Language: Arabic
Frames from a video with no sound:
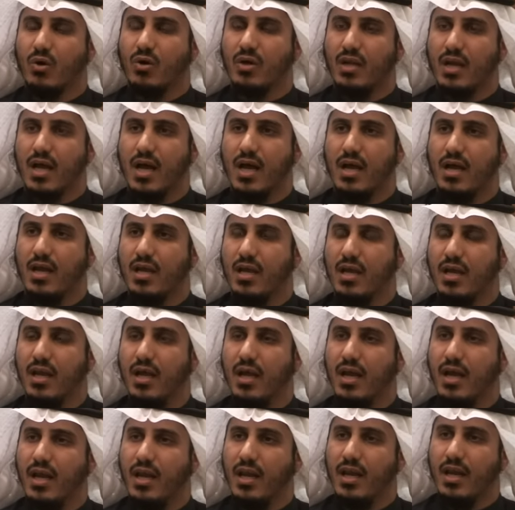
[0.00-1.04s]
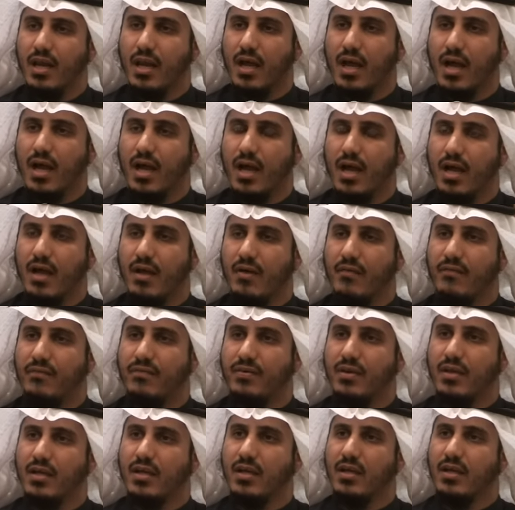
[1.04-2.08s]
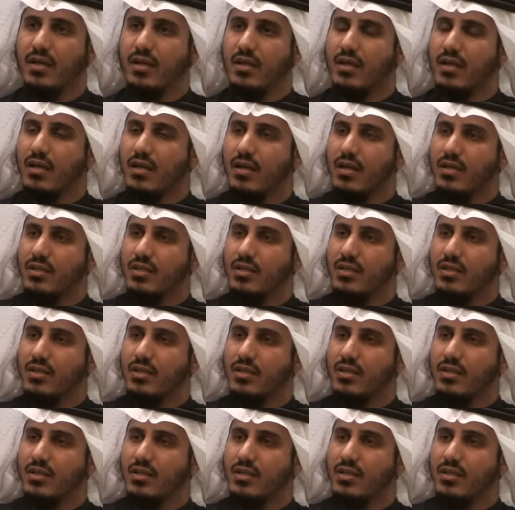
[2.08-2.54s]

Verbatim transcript: أخرى إلا في